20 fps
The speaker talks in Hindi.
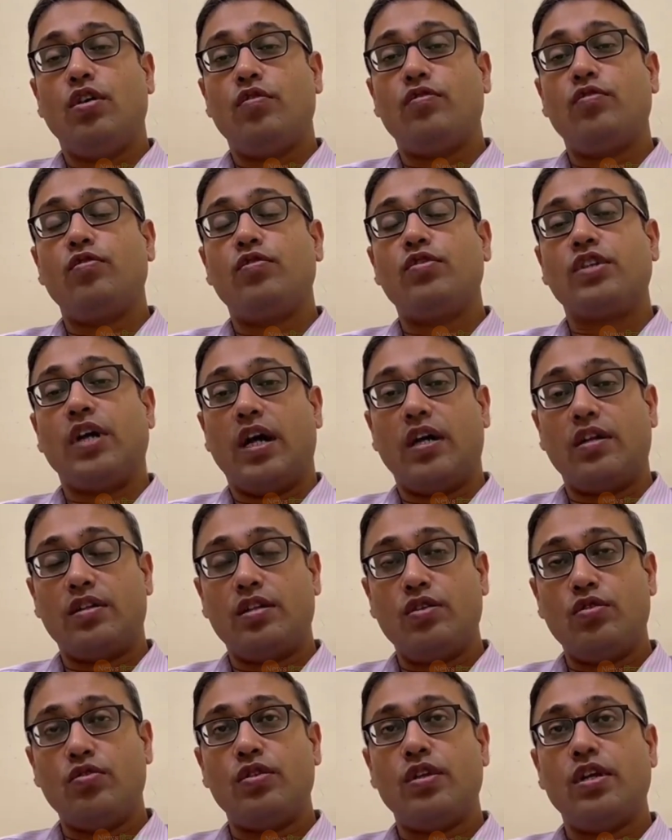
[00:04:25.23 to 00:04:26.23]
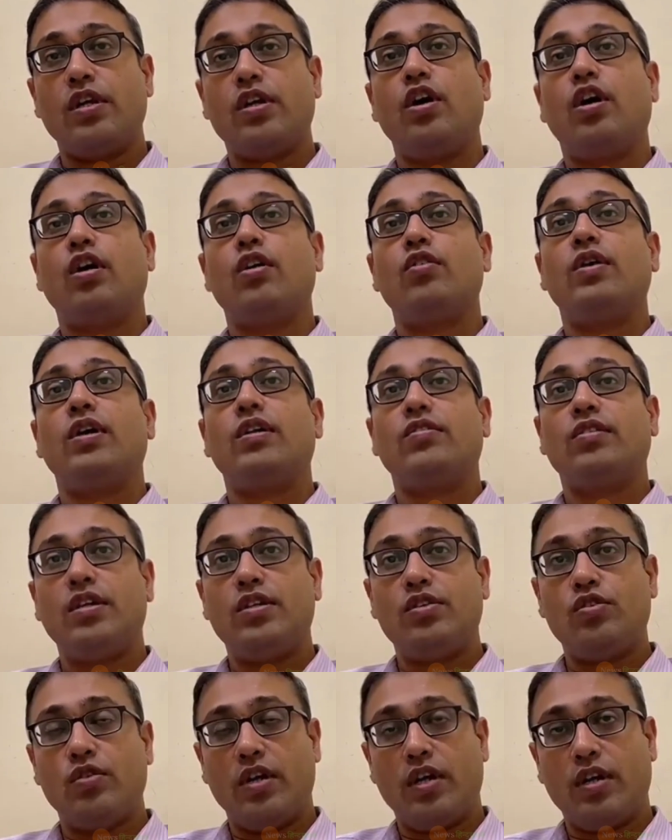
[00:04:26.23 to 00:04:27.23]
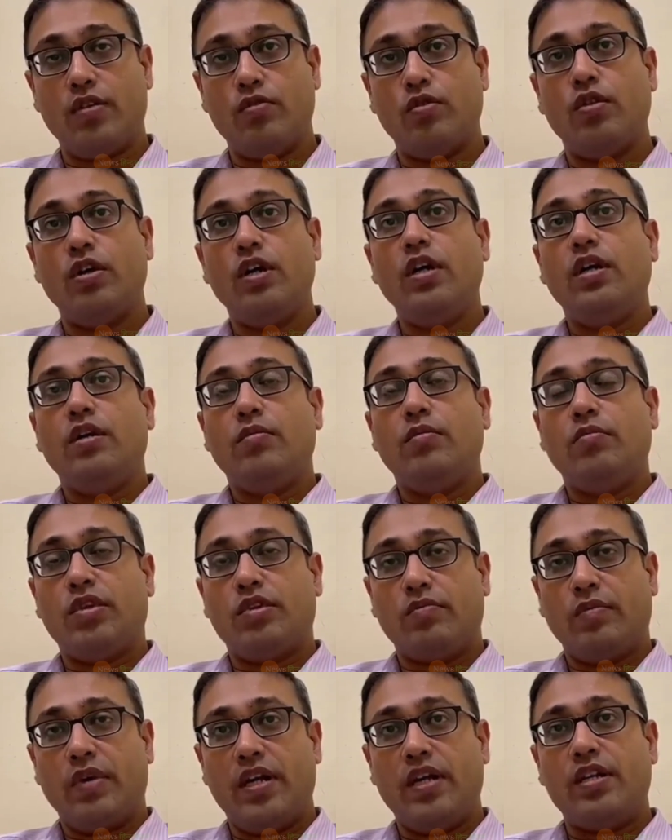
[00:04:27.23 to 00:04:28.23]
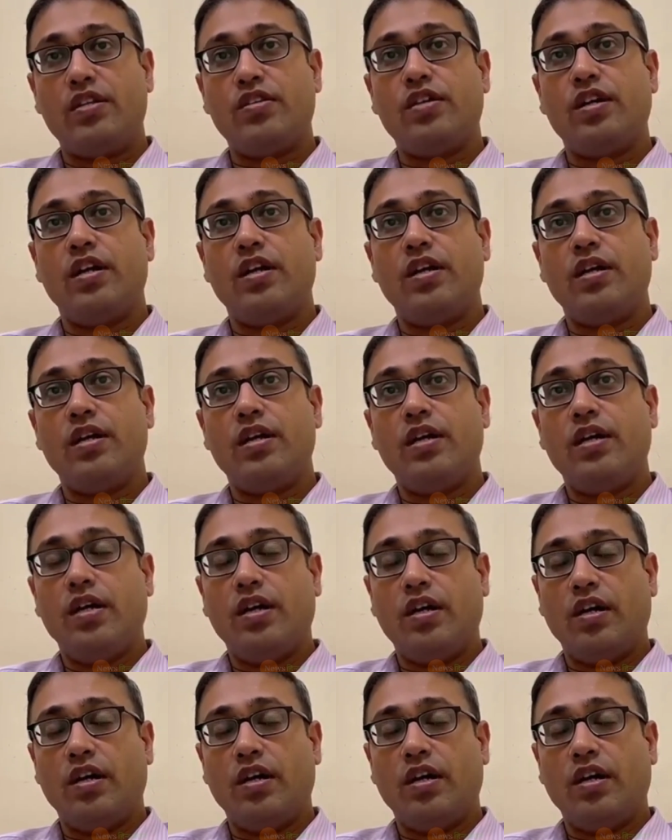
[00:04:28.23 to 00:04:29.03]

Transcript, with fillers: और वो चाहते हों कि रिकॉर्ड ऐसे ही जो है वो मिसमैनेज रहे